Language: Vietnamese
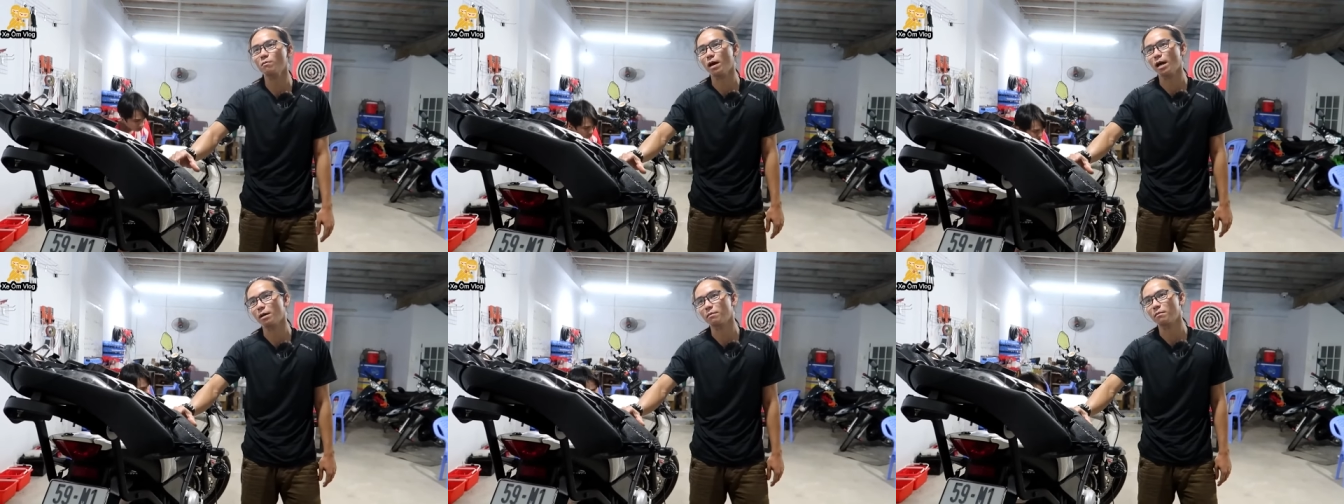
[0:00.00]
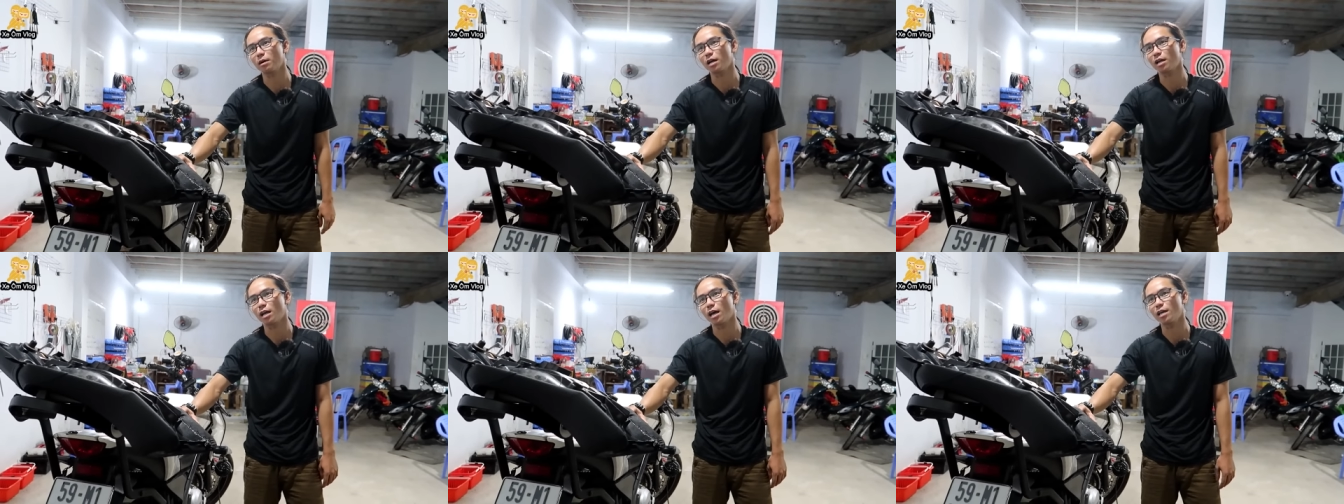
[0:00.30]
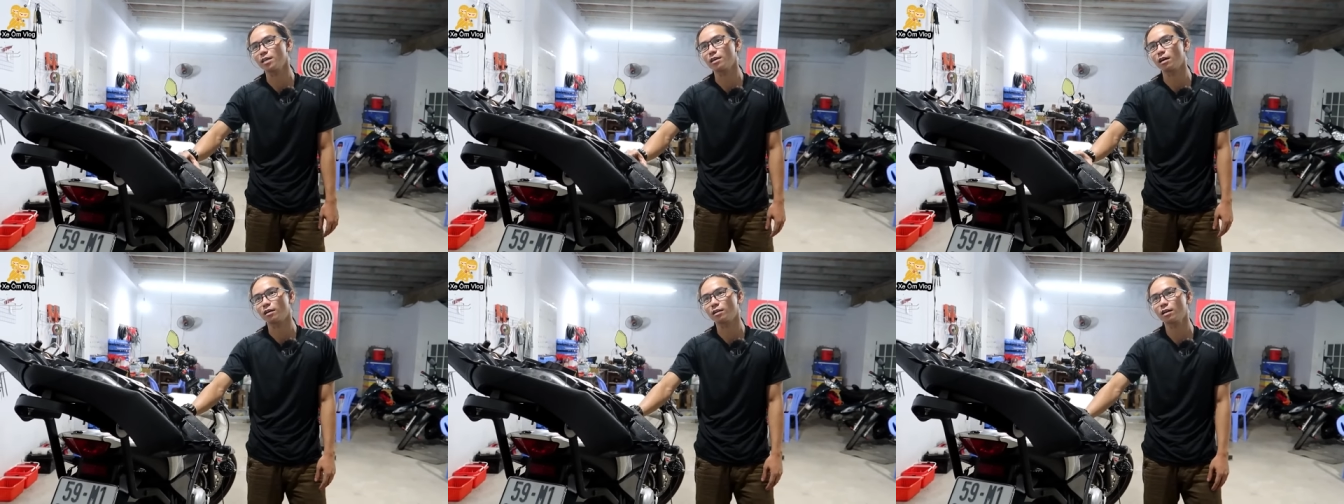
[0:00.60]
các bạn mà
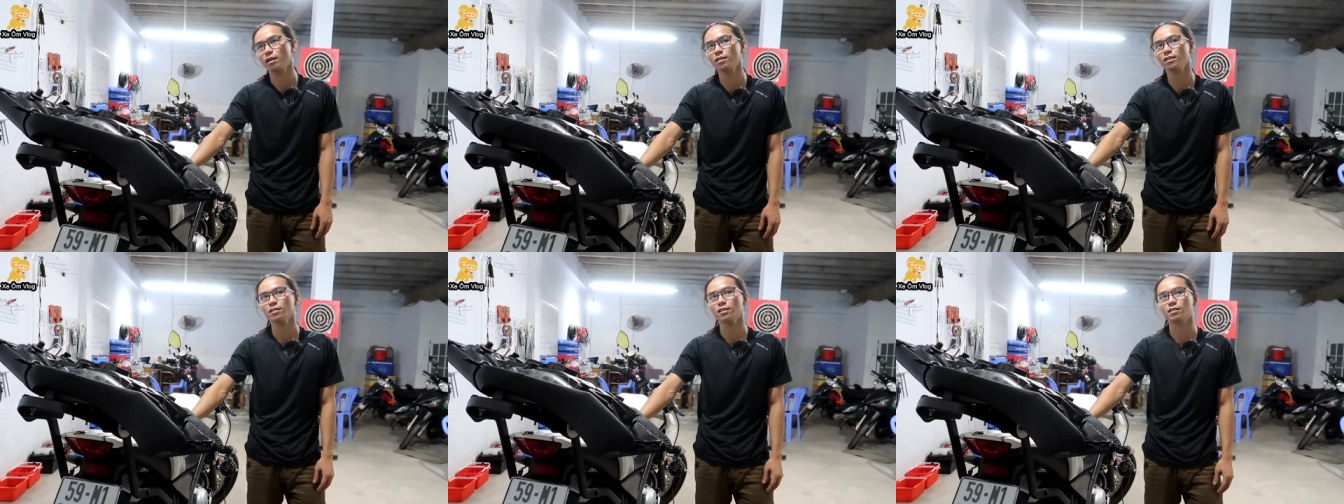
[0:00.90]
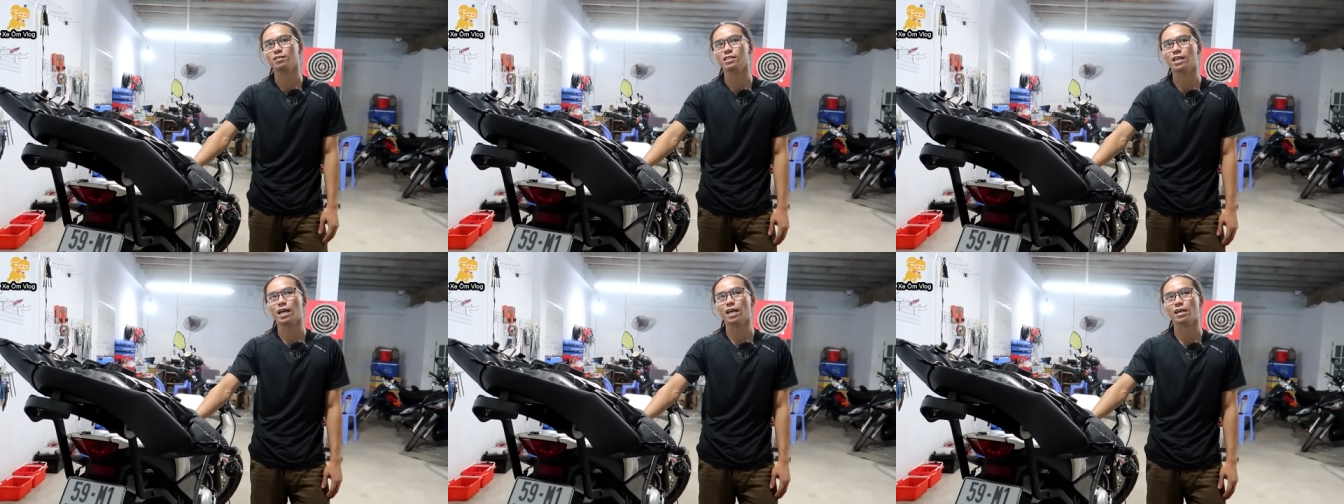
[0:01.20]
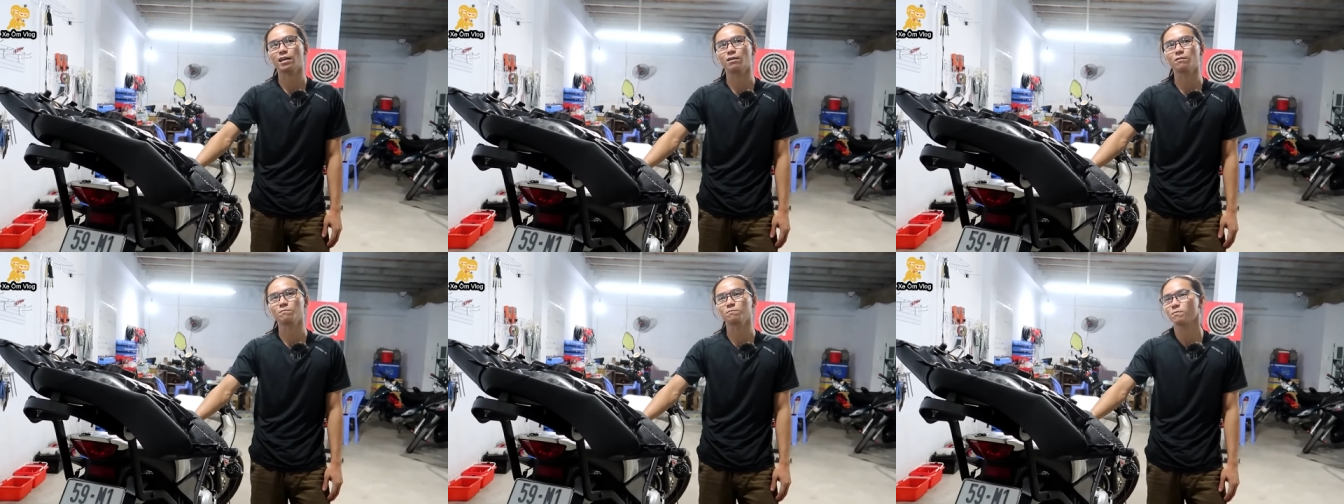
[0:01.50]
để dẫn đến cái tình
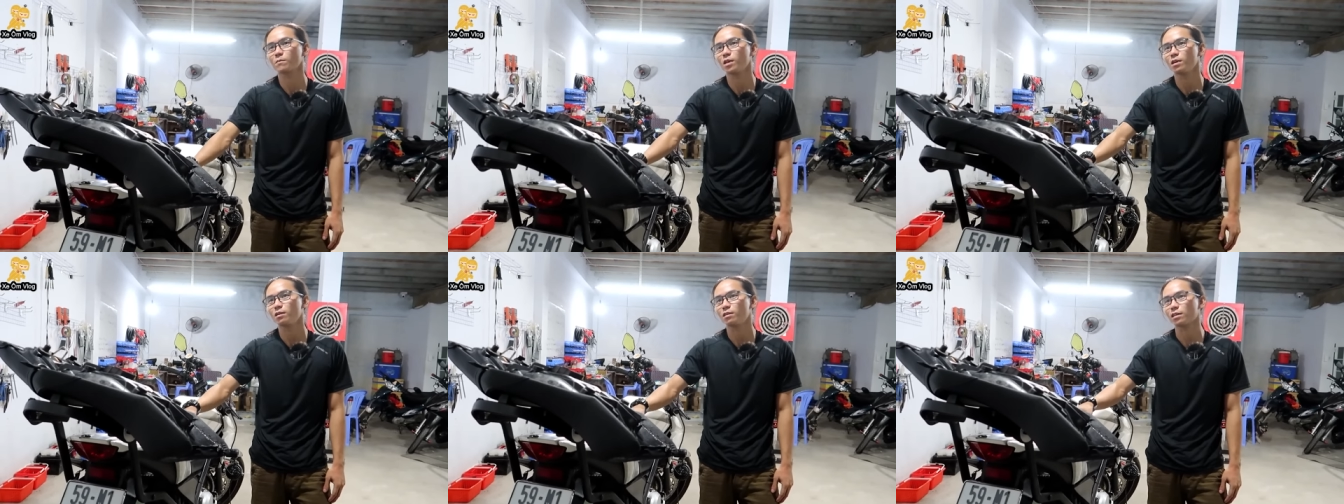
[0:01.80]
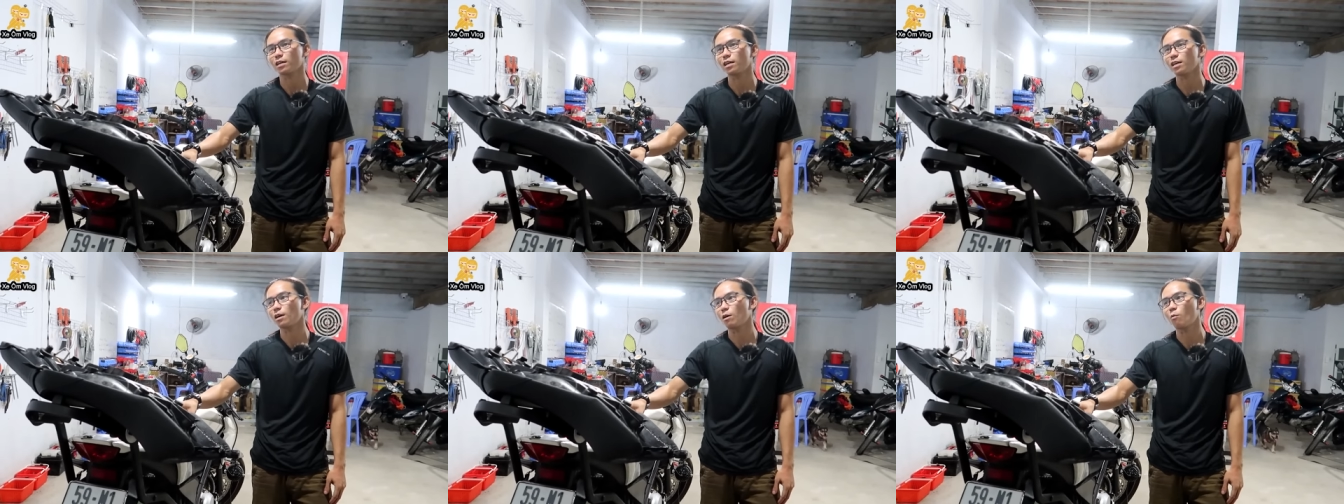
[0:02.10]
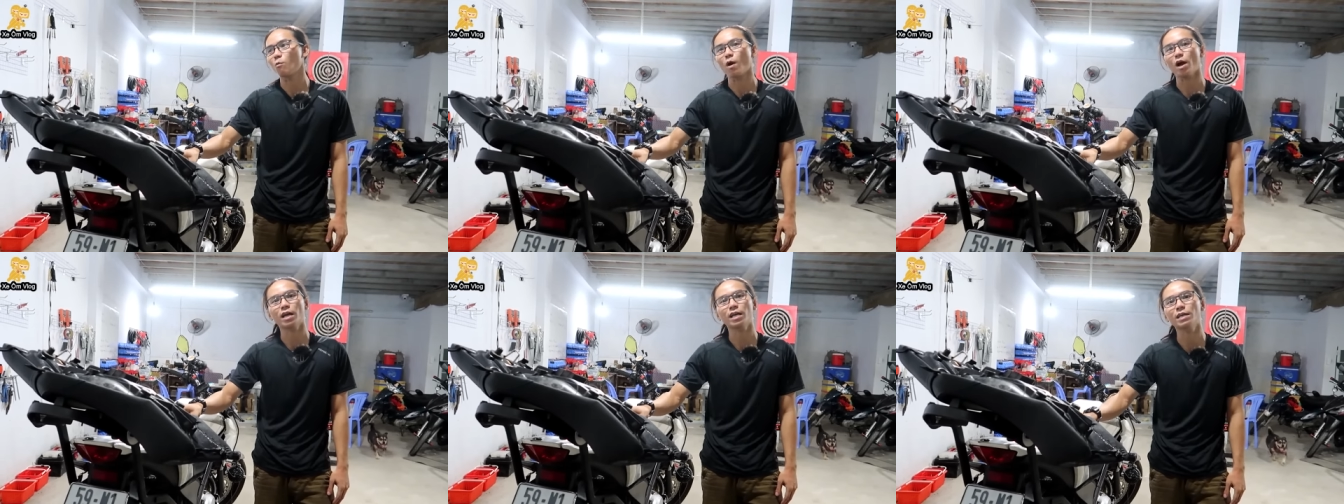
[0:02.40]
trạng không cái
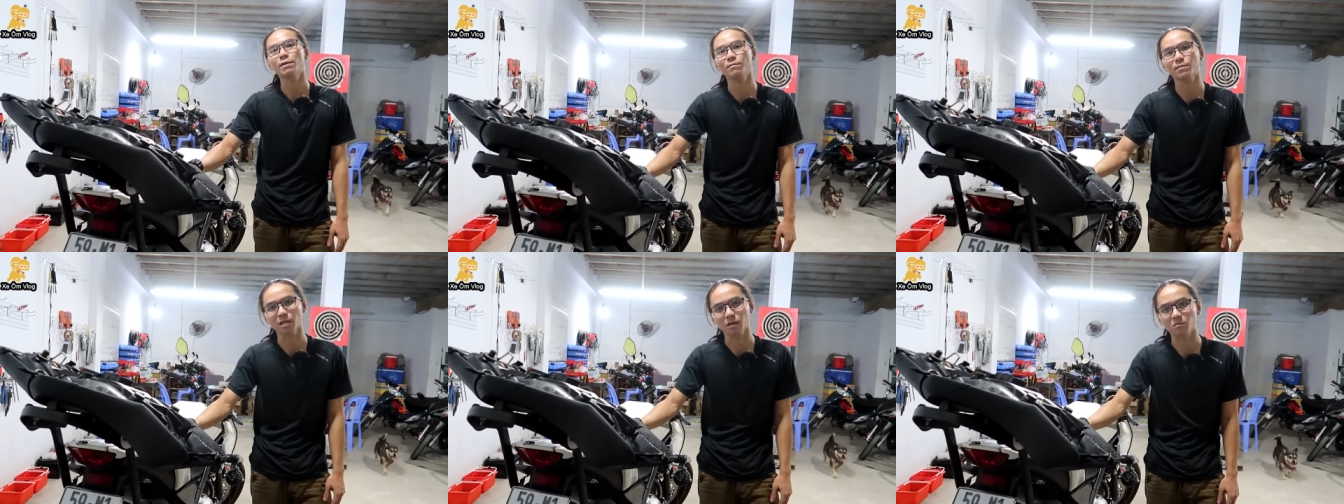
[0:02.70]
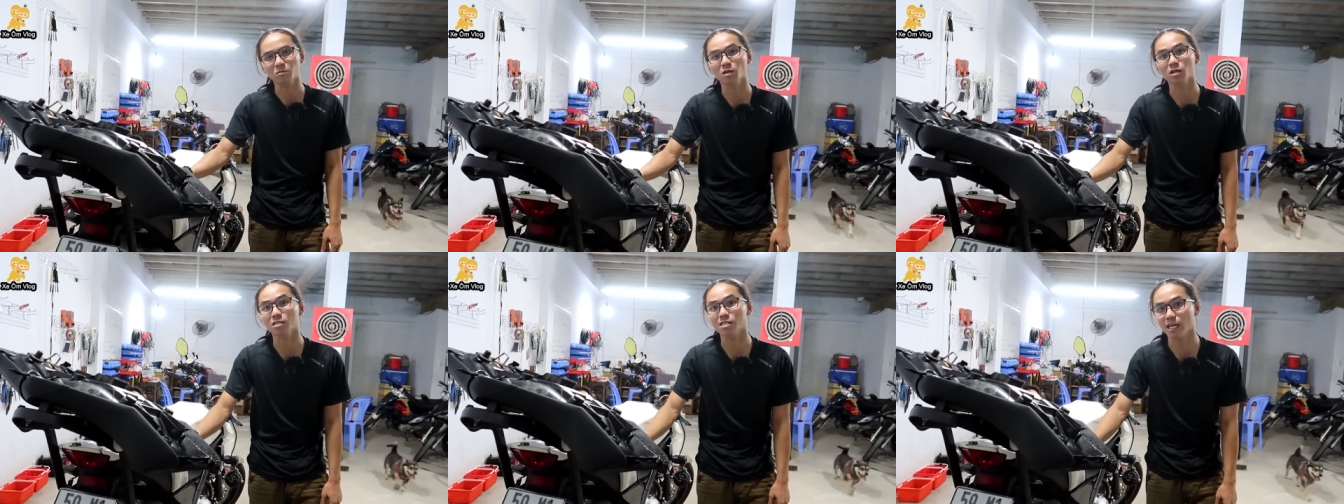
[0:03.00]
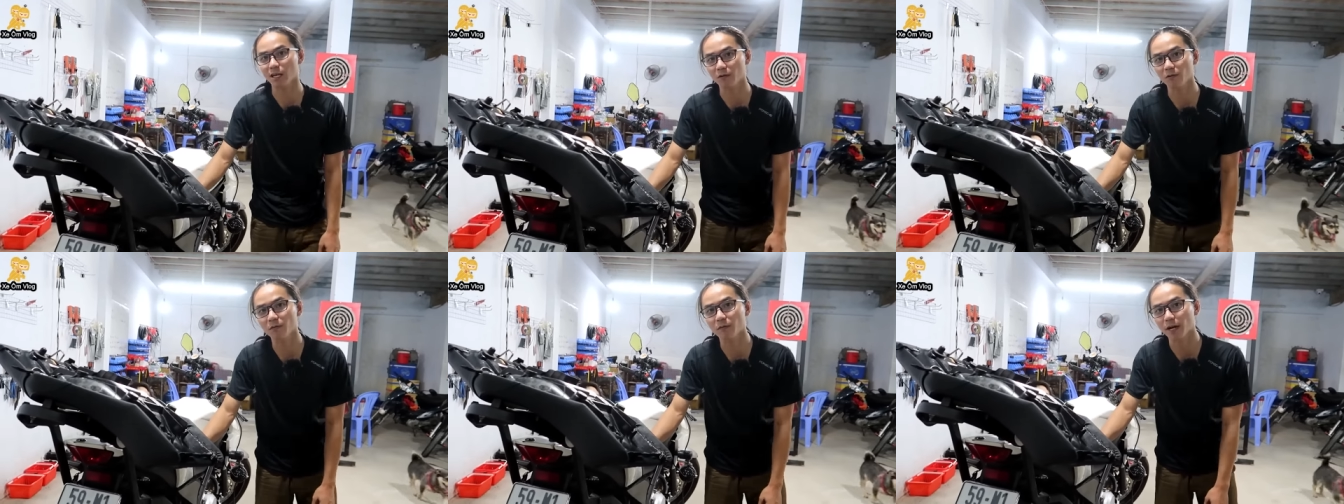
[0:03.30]
hậu quả nghiêm trọng cho cái
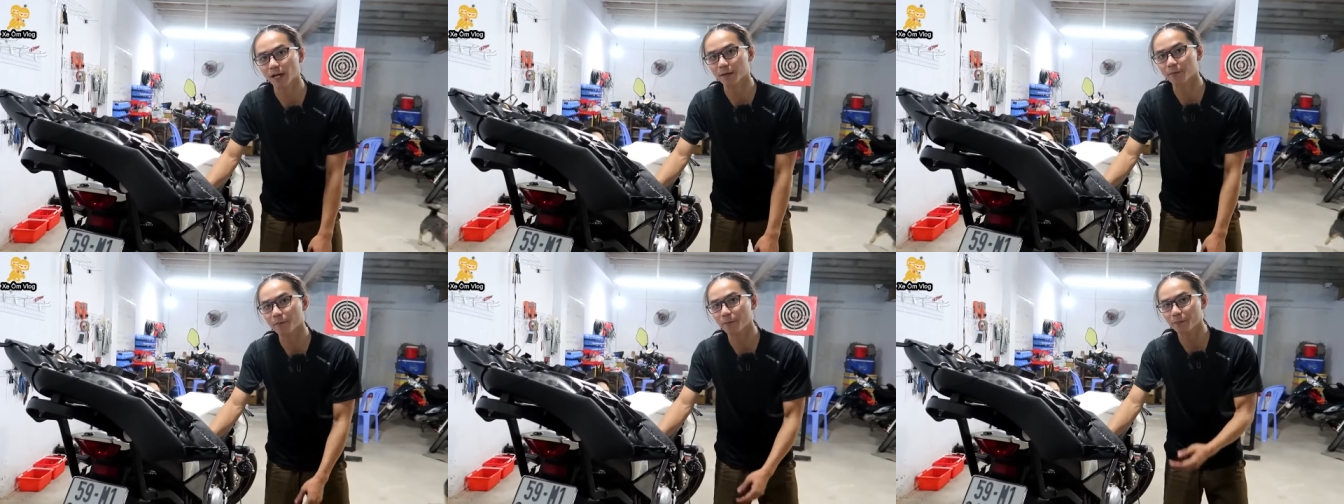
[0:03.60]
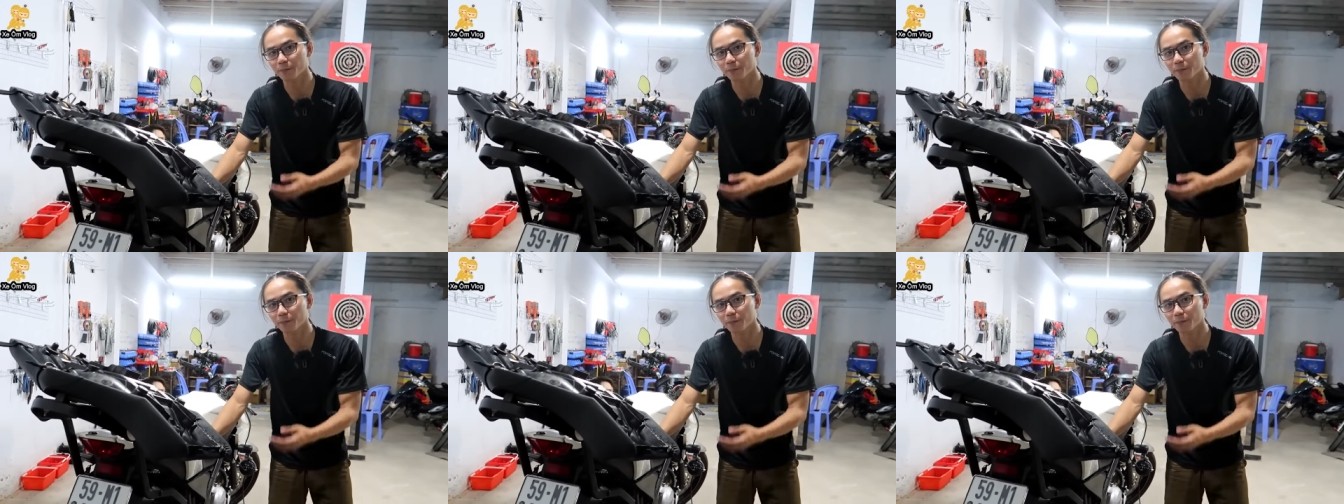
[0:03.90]
xe của bạn